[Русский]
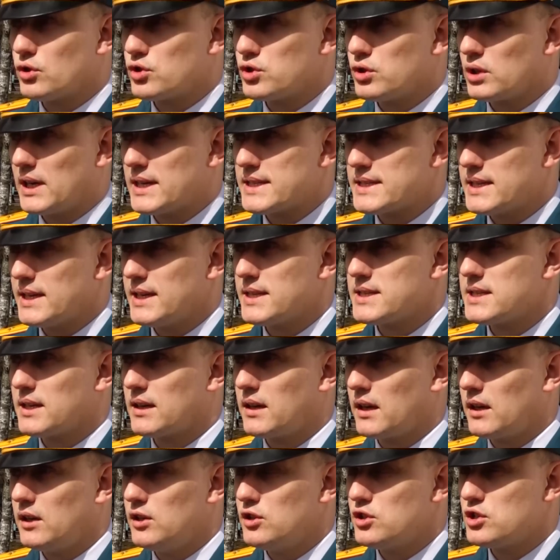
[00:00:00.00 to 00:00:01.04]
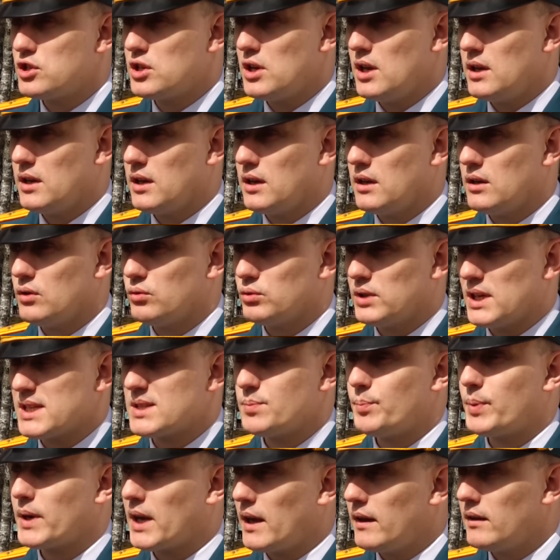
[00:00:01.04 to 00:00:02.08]
То, что касается ограничений, у
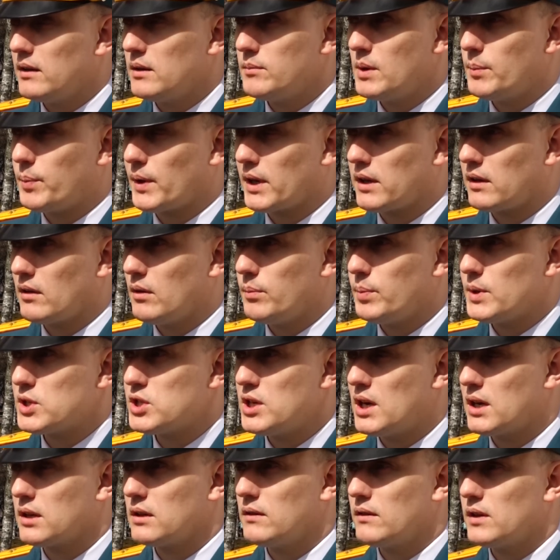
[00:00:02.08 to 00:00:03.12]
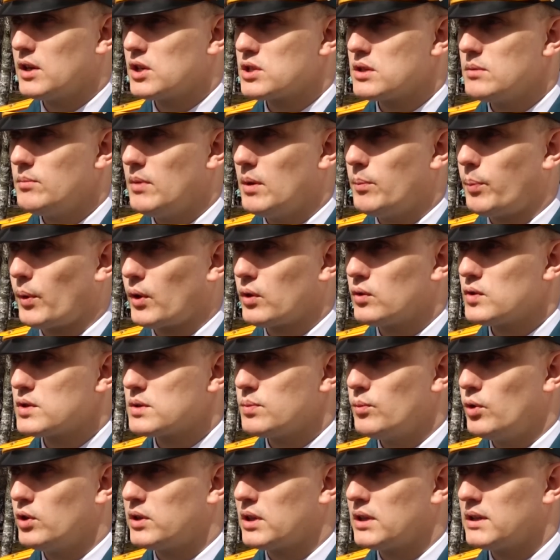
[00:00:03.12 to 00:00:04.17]
нас правилами противопожарного режима
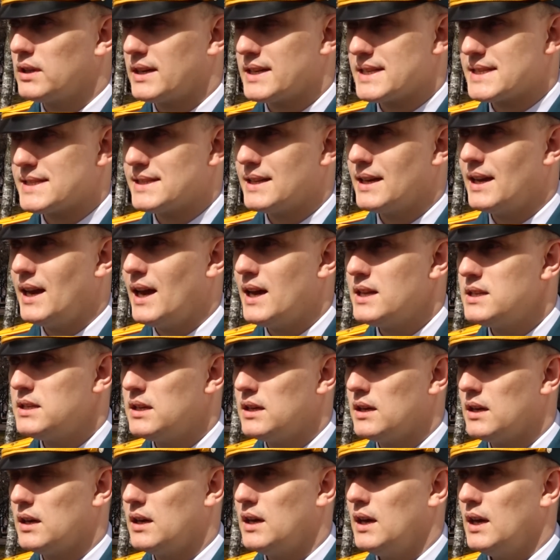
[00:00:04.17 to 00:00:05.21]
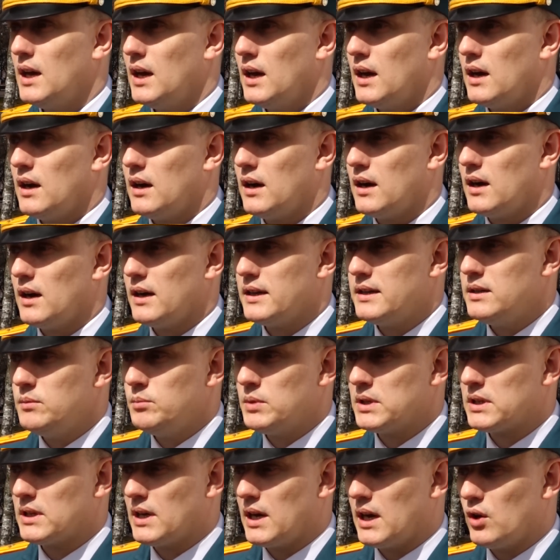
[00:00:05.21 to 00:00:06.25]
предусмотрено расстояние а,
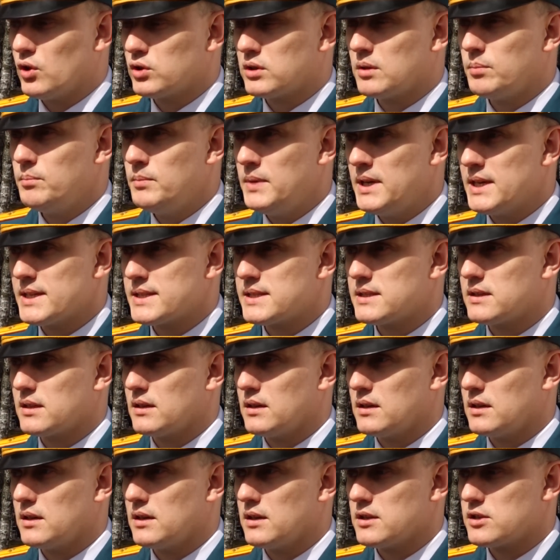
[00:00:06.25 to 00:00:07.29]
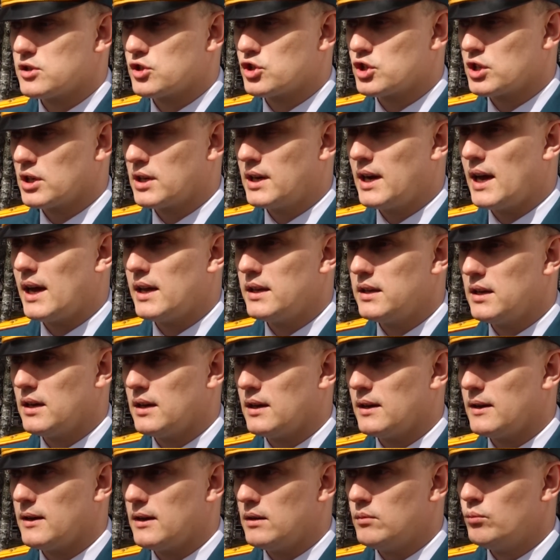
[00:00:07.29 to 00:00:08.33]
именно от мест а,
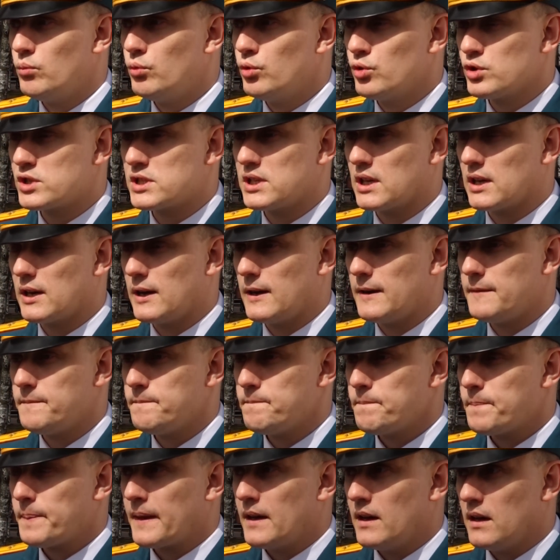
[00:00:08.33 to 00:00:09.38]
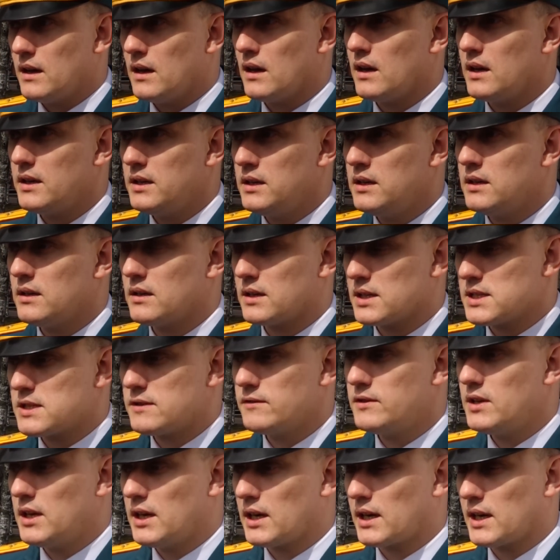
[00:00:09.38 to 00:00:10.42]
сжигания мусора а, и
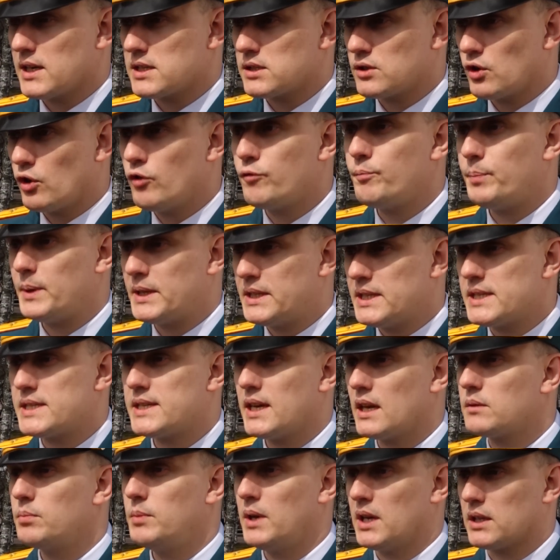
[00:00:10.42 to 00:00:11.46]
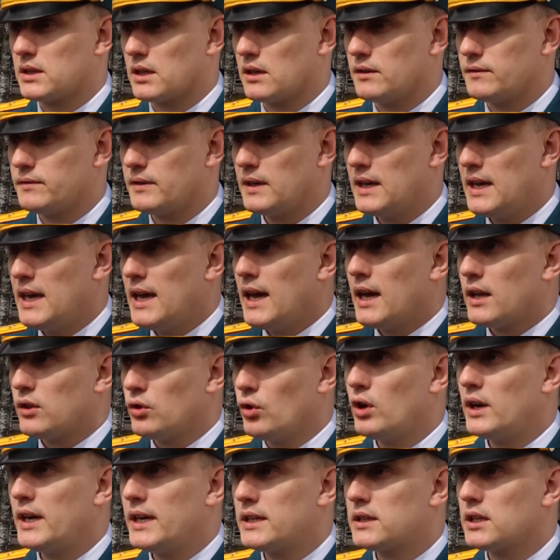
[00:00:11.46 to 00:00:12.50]
разведения костров 50 метров
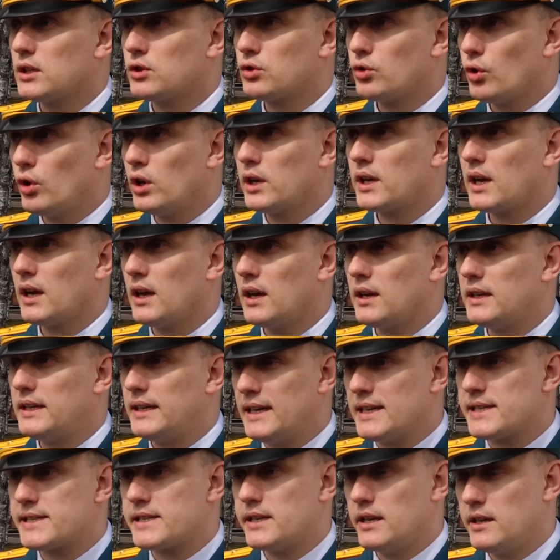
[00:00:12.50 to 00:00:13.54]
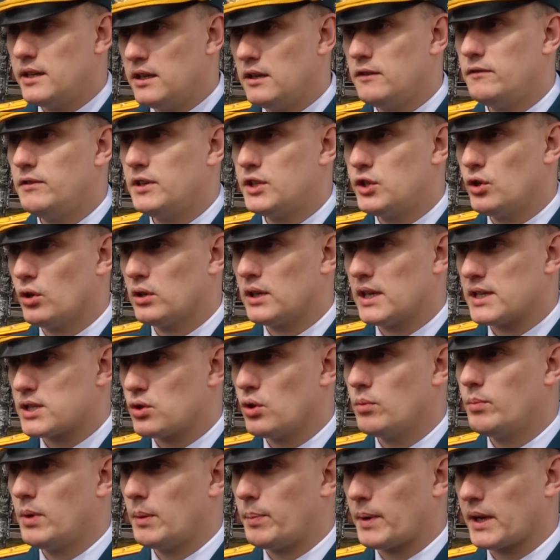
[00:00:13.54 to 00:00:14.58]
но это только если не введен особый